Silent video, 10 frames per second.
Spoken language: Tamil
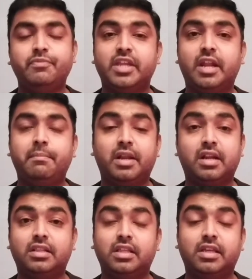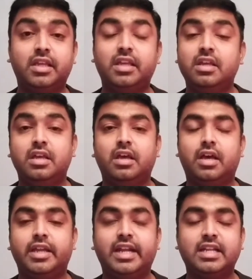இடம்பெறத்துக்கு
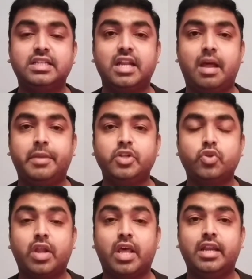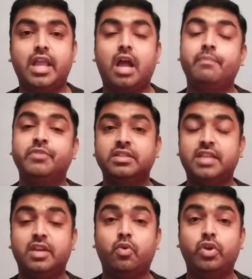இன்ட்ரெஸ்ட் இல்லை அப்படின்னு சொன்னார் இல்லையா
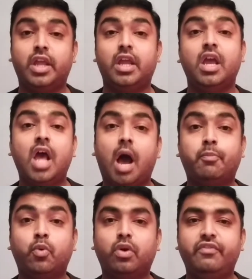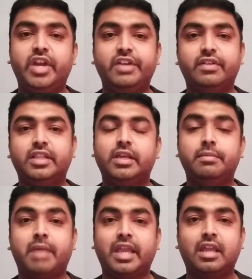சரி ஓகே அப்போ உங்க வீடு வந்து
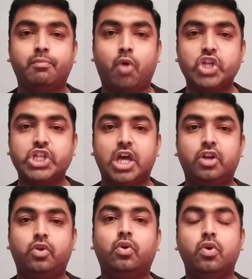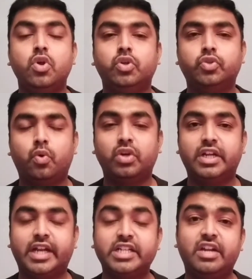பயங்கர பாஷா இருக்கும் ஸோ
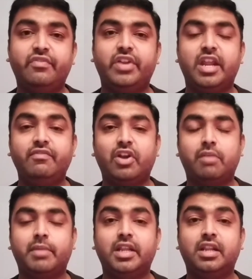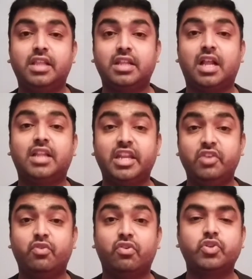உங்களுக்கு டென்ஷன் ஃப்ரீ என்விரான்மெண்ட் இருந்ததுனால தான்
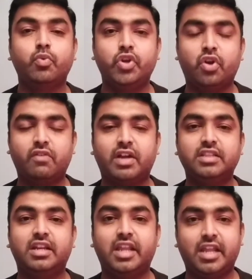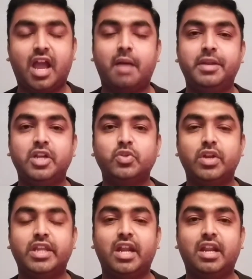நீங்க இவ்வளவு வருஷம் உயிரோட வாழ்ந்திருக்கீங்க அப்படின்னு
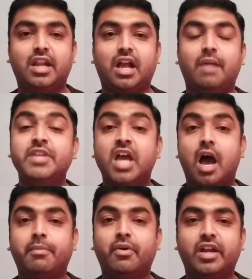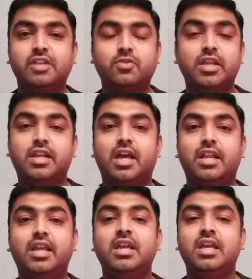சொல்லி கேட்டிருக்காங்க அப்போ அவர் என்ன
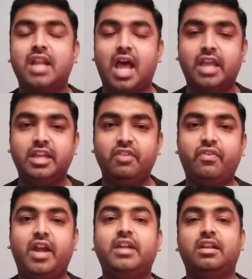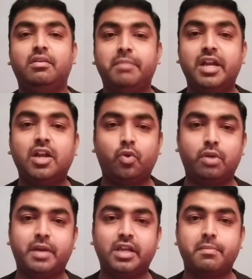சொல்லியிருக்காரு நான் இன்ஃபேக்ட் பெட்ல கூட
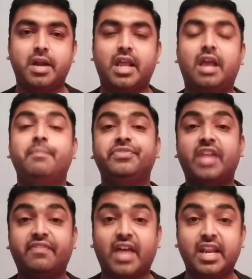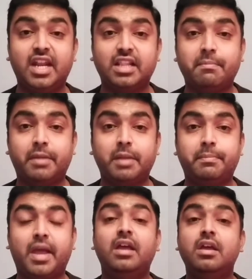படுக்க மாட்டேன் நான் தரையில தான்
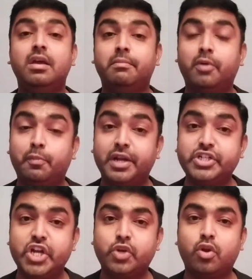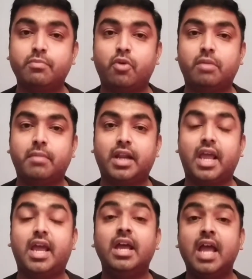படுப்பேன் ஒரு பெட்ஷீட் கூட போட
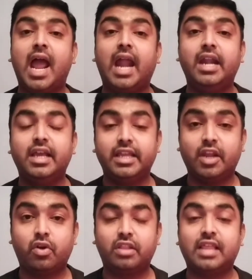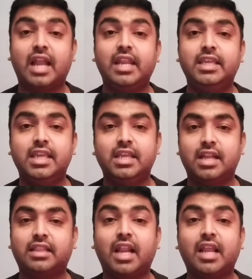மாட்டேன் அண்ட் என்னோட தலைக்கு
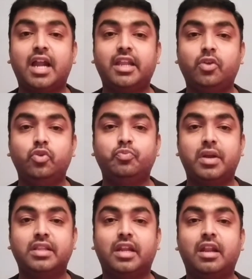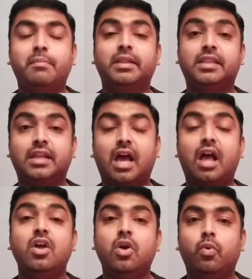நான் தலைகாணியா யூஸ் பண்றது என்னன்னு பார்த்தீங்கன்னா
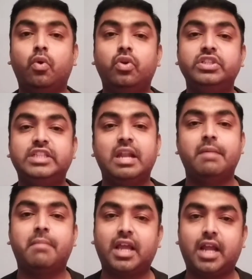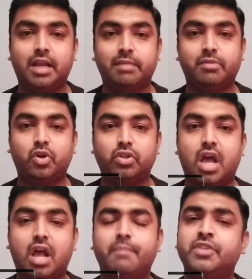ஒரு சின்ன மணக்கட்டை
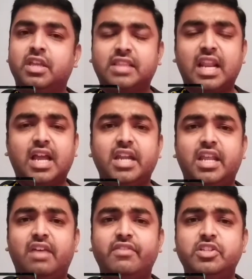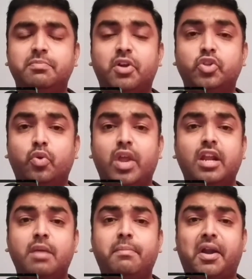மட்டும்தான் தலைகாணியெல்லாம் வச்சு படுத்து கூட
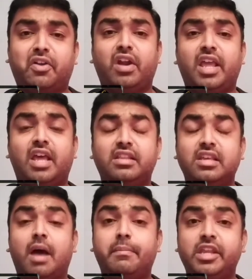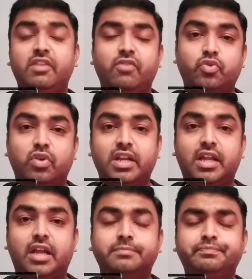எனக்கு பழக்கம் கிடையாது அப்படின்னு இவர் சொல்லியிருக்காரு